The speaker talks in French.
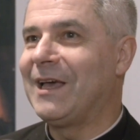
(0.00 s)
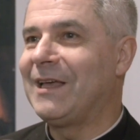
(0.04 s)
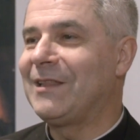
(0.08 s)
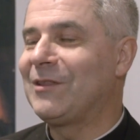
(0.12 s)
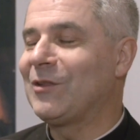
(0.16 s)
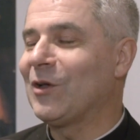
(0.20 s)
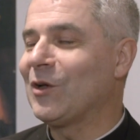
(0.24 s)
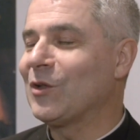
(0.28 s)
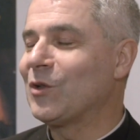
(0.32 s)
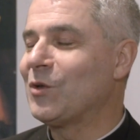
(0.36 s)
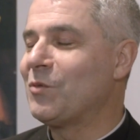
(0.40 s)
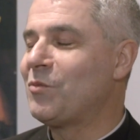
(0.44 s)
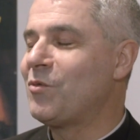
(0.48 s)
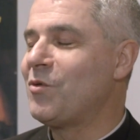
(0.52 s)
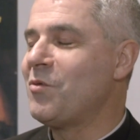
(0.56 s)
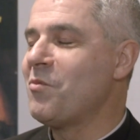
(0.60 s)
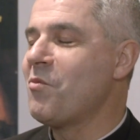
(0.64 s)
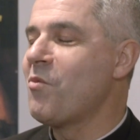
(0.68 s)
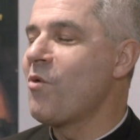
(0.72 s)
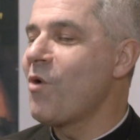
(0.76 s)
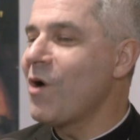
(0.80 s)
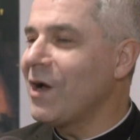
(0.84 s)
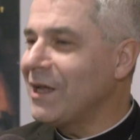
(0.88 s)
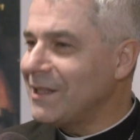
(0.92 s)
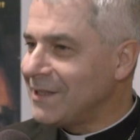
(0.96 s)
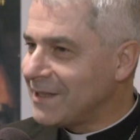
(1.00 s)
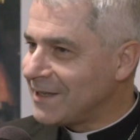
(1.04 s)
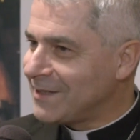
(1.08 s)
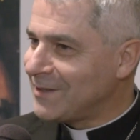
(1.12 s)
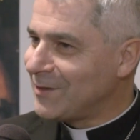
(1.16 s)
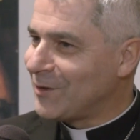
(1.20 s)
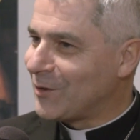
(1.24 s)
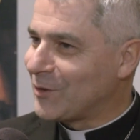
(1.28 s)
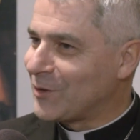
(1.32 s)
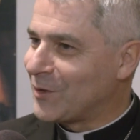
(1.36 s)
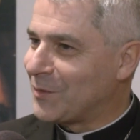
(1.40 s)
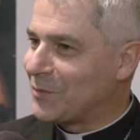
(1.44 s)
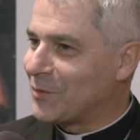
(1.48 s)
étant depuis moins
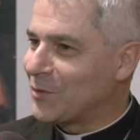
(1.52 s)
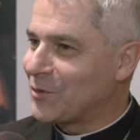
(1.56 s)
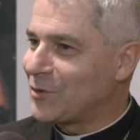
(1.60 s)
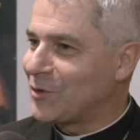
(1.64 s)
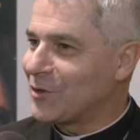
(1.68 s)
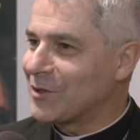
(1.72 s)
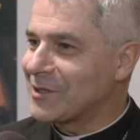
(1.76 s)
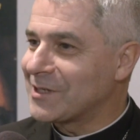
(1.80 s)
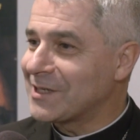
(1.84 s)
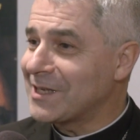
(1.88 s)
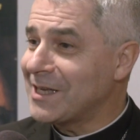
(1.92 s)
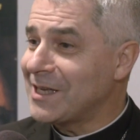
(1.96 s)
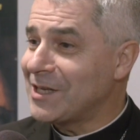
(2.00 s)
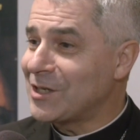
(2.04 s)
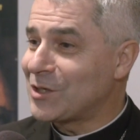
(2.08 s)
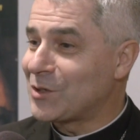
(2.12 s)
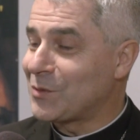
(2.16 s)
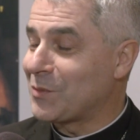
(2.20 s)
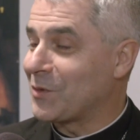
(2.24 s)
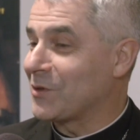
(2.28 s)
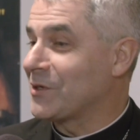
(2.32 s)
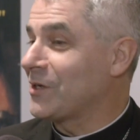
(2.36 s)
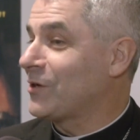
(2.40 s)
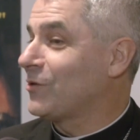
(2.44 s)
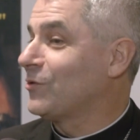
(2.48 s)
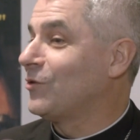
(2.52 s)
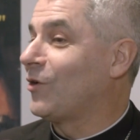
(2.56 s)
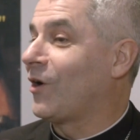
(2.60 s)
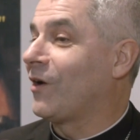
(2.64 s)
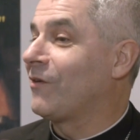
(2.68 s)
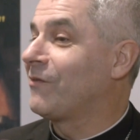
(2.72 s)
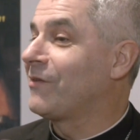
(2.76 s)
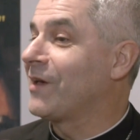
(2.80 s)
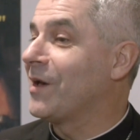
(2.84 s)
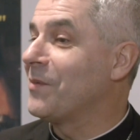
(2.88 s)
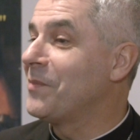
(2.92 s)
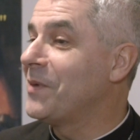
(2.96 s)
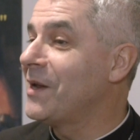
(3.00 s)
d'un an dans mon diocèse, je pensais qu'on
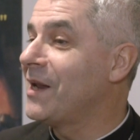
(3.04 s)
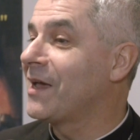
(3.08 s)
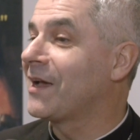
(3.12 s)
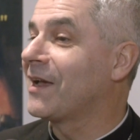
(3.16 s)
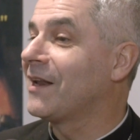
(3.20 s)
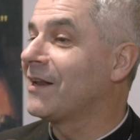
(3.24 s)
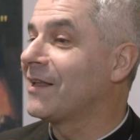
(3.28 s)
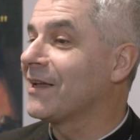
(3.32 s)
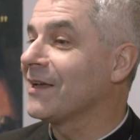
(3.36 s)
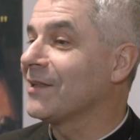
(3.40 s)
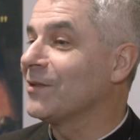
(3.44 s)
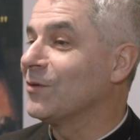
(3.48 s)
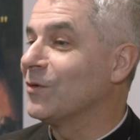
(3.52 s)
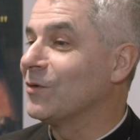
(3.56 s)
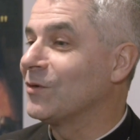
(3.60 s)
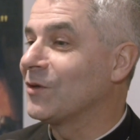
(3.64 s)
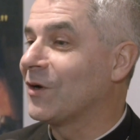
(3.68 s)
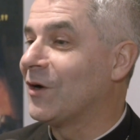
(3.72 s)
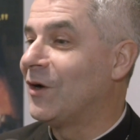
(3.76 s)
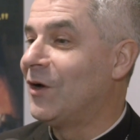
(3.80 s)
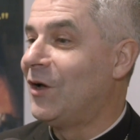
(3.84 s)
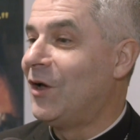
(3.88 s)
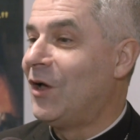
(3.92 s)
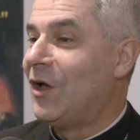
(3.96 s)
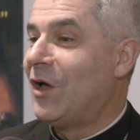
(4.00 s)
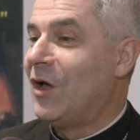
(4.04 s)
aurait fait appel à quelqu'un d'autre.